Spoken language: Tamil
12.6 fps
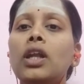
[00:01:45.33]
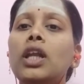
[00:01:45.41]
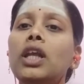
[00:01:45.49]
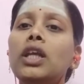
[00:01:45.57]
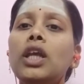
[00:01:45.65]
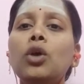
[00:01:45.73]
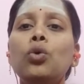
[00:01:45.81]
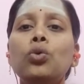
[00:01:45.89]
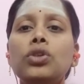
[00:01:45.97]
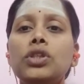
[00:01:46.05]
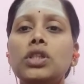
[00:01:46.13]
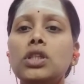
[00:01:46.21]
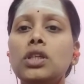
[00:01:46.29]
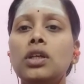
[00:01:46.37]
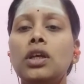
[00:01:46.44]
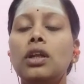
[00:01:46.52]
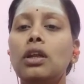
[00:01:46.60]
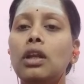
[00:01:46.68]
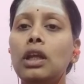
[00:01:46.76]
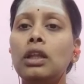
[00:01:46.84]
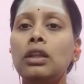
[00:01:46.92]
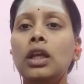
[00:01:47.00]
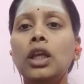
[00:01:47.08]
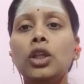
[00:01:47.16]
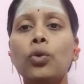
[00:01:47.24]
நீயே குதித்து
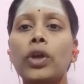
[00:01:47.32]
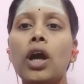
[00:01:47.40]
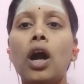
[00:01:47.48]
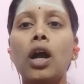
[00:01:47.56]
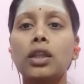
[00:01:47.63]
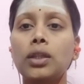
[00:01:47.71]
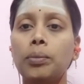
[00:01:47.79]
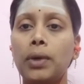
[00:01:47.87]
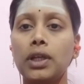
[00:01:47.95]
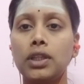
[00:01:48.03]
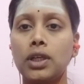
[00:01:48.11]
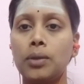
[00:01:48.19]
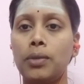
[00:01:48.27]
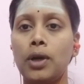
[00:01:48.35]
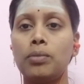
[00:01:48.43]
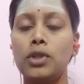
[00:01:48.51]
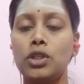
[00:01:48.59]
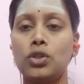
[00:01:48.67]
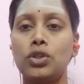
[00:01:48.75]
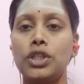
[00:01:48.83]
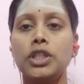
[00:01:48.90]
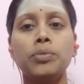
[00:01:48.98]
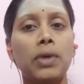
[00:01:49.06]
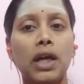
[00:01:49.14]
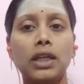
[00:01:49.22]
நீந்தி இதனுடைய ஆழத்தை பார்த்துக்கப்பா அப்படின்னு
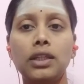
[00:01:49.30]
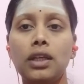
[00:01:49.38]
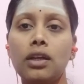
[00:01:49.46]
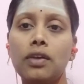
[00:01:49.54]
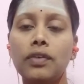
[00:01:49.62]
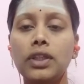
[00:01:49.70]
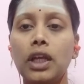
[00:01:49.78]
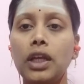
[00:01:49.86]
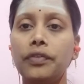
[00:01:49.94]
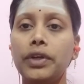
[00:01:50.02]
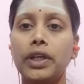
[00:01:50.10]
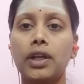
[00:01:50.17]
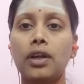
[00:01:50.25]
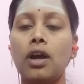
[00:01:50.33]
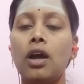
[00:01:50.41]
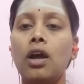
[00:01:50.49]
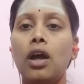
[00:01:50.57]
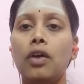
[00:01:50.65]
சொல்லிட்டு பக்கத்தில் இருக்கவன் தள்ளி விட்டுறான்